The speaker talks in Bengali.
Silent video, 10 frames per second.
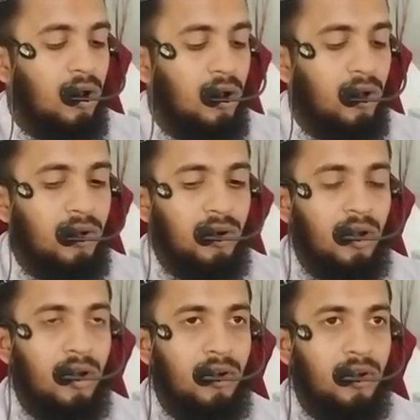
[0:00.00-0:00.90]

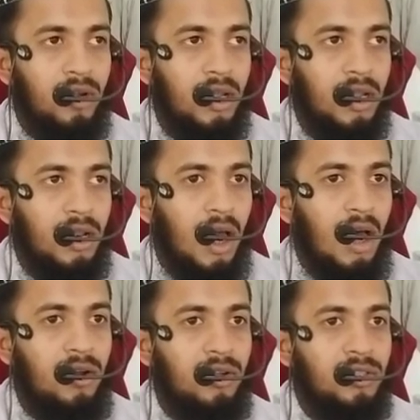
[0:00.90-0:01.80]
অনুগ্রহ করে
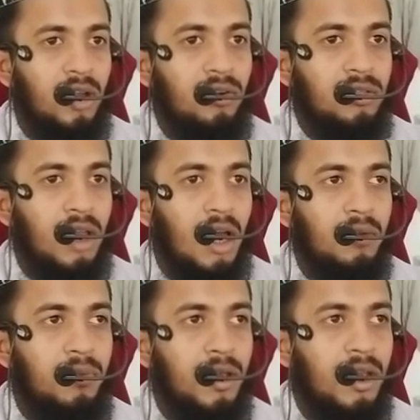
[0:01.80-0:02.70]
লাখ জনতার
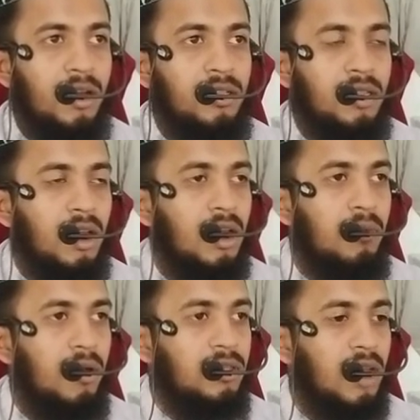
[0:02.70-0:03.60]
ভিড় থেকে
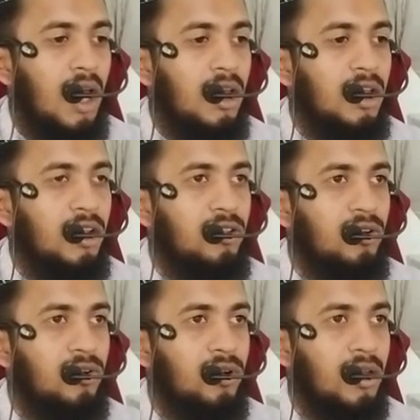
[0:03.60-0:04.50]
সাইকৃত
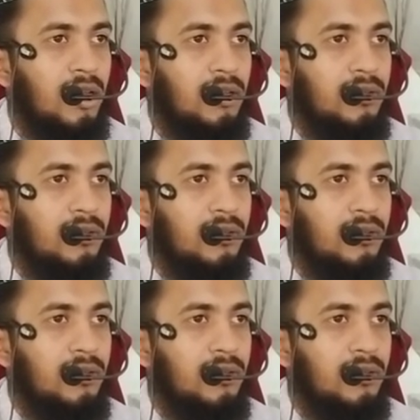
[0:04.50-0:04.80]
করে